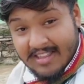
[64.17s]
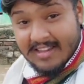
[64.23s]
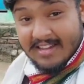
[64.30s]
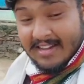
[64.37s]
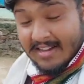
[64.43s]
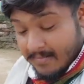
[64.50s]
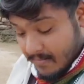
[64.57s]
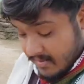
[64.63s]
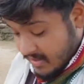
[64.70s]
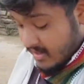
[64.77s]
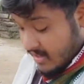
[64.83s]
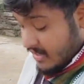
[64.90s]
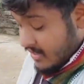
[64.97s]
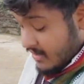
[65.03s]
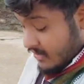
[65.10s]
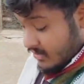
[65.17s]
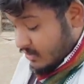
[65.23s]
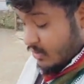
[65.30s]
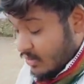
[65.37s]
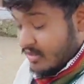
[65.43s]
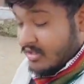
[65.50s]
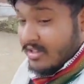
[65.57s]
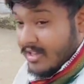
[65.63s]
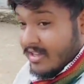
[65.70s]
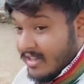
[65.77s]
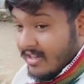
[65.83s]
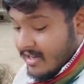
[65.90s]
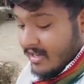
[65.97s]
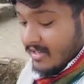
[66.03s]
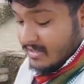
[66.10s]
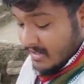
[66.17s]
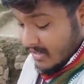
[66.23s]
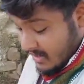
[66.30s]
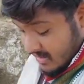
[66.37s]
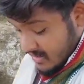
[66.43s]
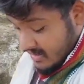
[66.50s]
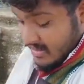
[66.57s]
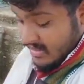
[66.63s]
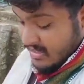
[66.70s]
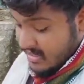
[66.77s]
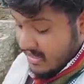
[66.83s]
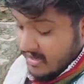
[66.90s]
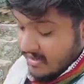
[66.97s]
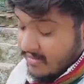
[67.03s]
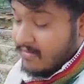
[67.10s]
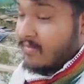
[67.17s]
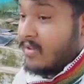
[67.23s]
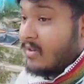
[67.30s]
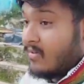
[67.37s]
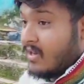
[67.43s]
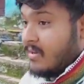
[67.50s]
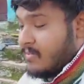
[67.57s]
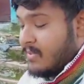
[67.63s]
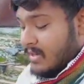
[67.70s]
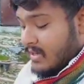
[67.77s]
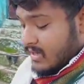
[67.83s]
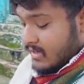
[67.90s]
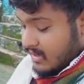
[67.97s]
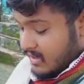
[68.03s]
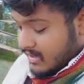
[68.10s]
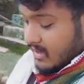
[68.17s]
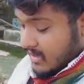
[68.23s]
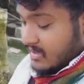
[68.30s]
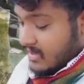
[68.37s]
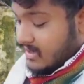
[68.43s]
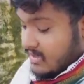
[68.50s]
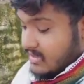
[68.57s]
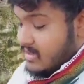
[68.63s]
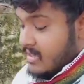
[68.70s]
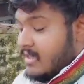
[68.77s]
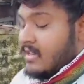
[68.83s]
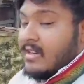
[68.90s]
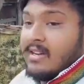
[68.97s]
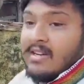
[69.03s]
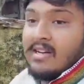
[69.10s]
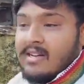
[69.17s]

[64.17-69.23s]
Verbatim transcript: के घर पे तो चिरौनी दादा के घर चलते हैं फिर वहीं पर देखते हैं कैसा क्या सीन हैगा